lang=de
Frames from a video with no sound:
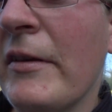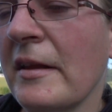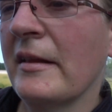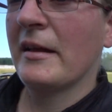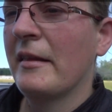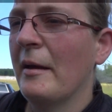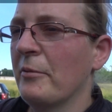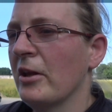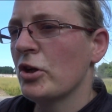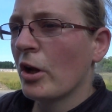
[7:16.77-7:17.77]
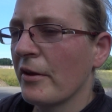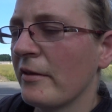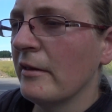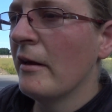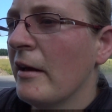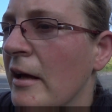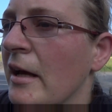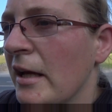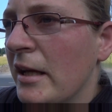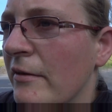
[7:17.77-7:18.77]
wie gesagt, selbst entschlossen,
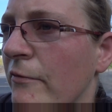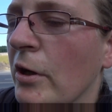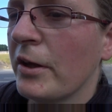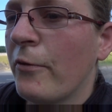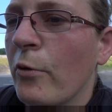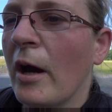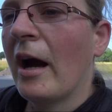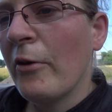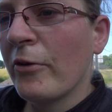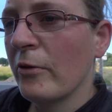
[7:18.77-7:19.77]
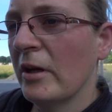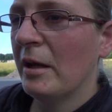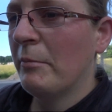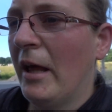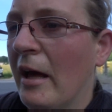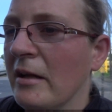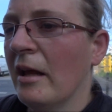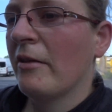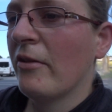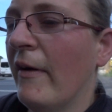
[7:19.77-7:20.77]
ihn wirklich früher rauszunehmen, nach
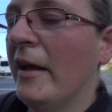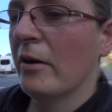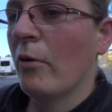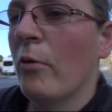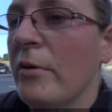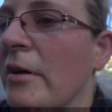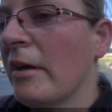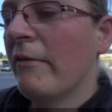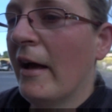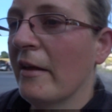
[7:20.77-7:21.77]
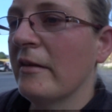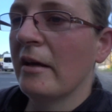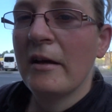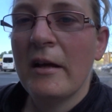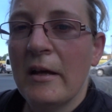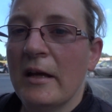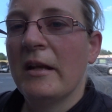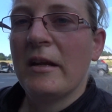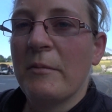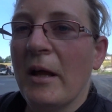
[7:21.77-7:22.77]
der zweiten Runde quasi
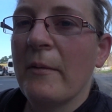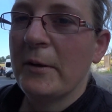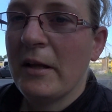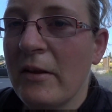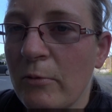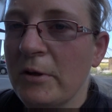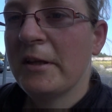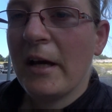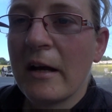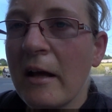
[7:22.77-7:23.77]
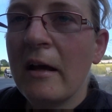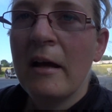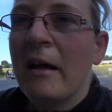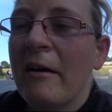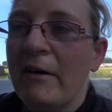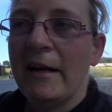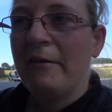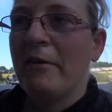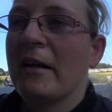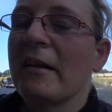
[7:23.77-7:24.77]
in dem Nachmittagsdurchgang, weil er
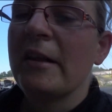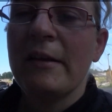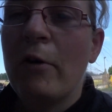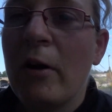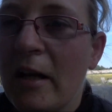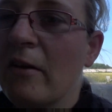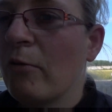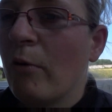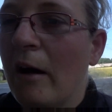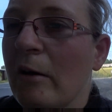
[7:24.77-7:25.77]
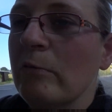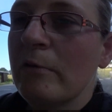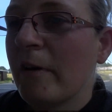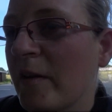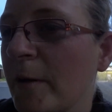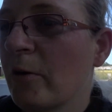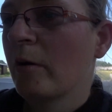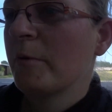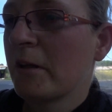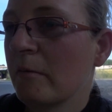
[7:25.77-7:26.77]
einfach das ganze Wochenende so unfassbar
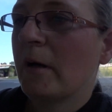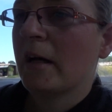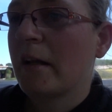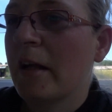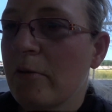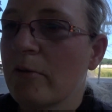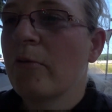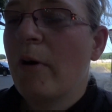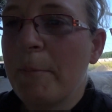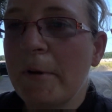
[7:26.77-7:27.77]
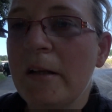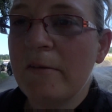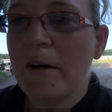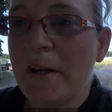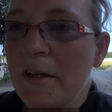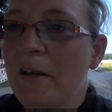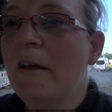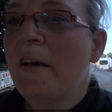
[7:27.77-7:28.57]
toll mitgemacht hat und so abgeliefert hat